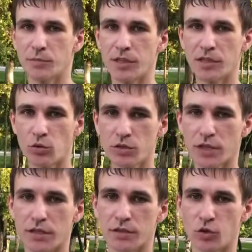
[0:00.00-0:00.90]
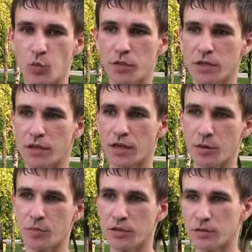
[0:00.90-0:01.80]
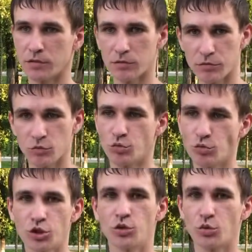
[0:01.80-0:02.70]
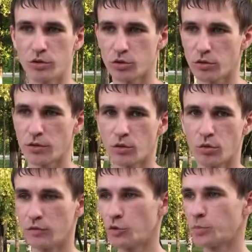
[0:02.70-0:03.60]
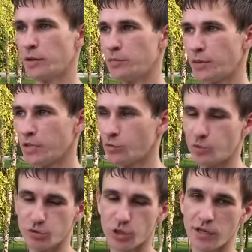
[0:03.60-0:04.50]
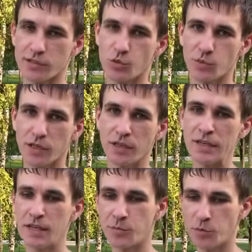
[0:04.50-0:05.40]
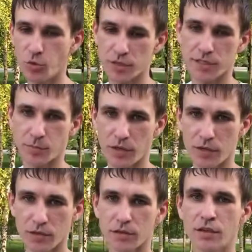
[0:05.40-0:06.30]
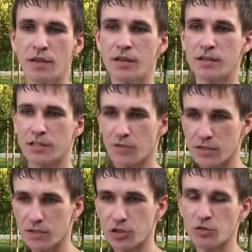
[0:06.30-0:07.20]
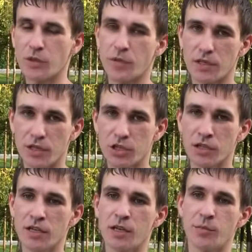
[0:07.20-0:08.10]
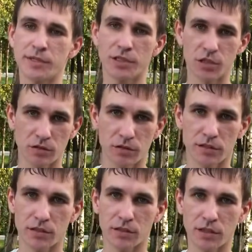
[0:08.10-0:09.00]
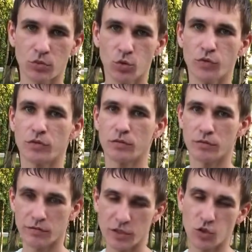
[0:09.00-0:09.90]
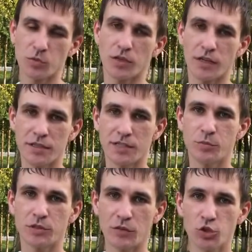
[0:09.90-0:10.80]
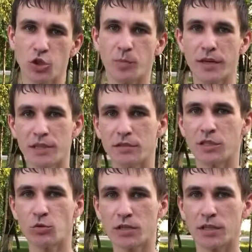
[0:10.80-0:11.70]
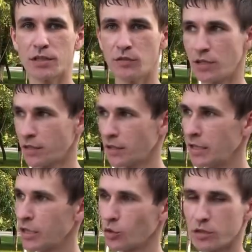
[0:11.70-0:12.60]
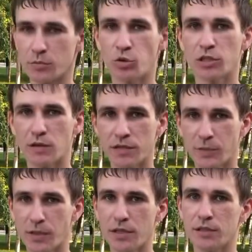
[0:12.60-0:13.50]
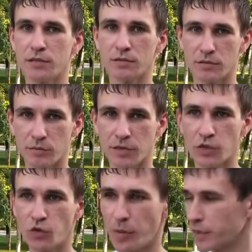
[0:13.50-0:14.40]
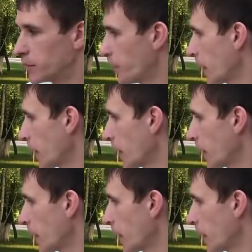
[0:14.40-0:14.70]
под нагрузкой турбина как бы ну, лучше дует. Что такое? В общем, поэтому получается, у меня при буксе сцепления Соответственно, четвертая передача просаживалась э, надув, в основном такая из-за того, что падала нагрузка на двигатель. То есть буксовало сцепление, надув падал.